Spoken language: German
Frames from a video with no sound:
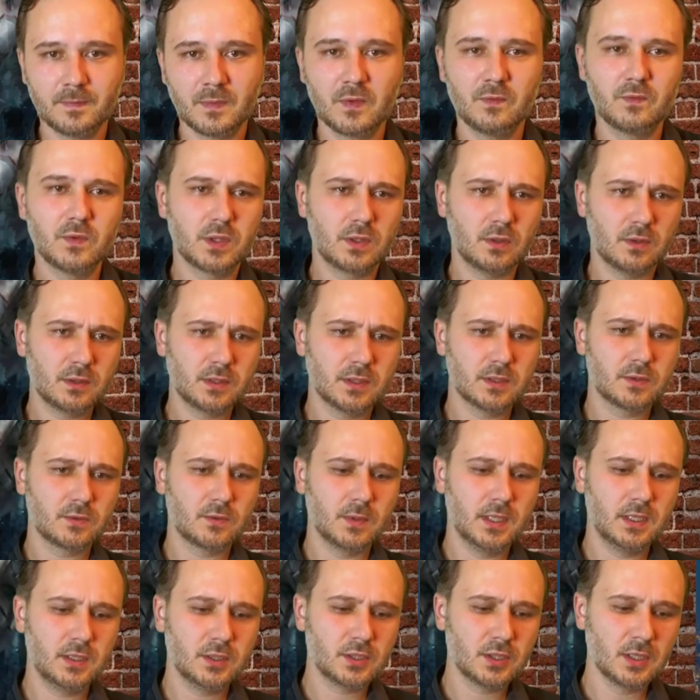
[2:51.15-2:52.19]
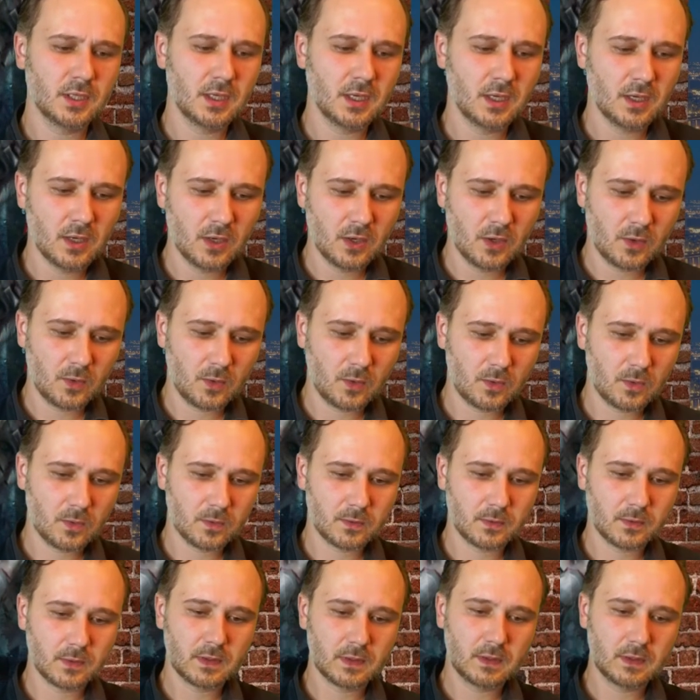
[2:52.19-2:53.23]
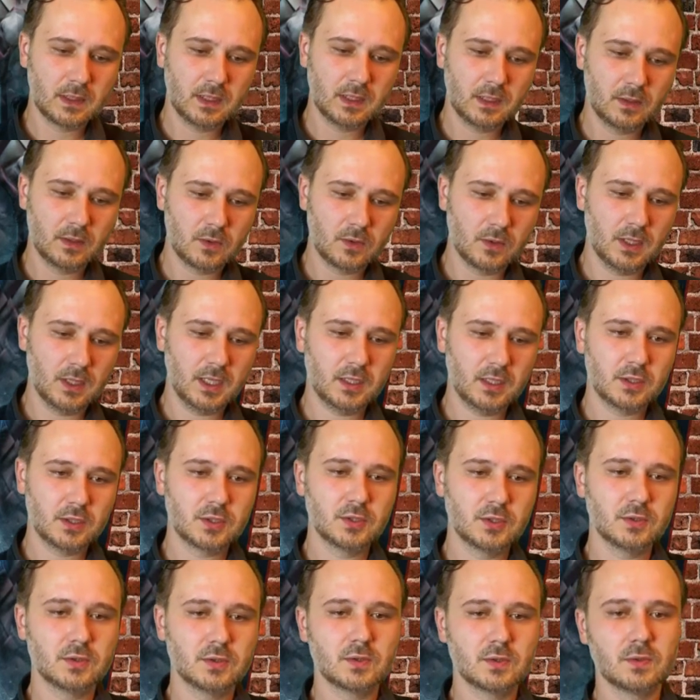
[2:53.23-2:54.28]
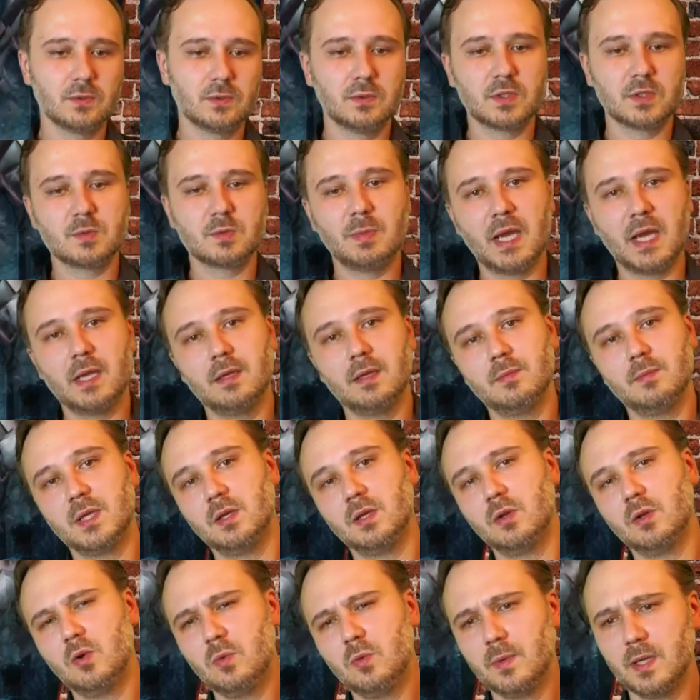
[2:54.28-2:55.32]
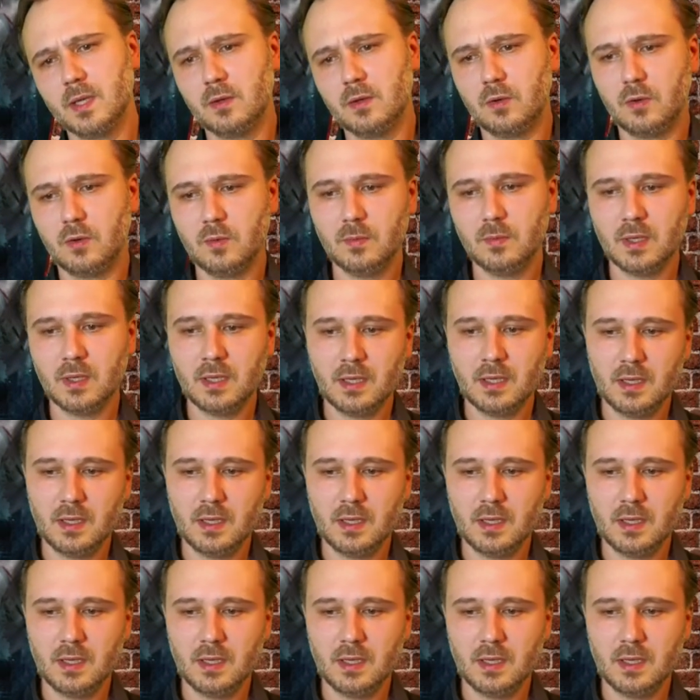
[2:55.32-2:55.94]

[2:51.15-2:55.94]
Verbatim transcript: Für Doctor Strange und die Connection zu Spider-Man No Way Home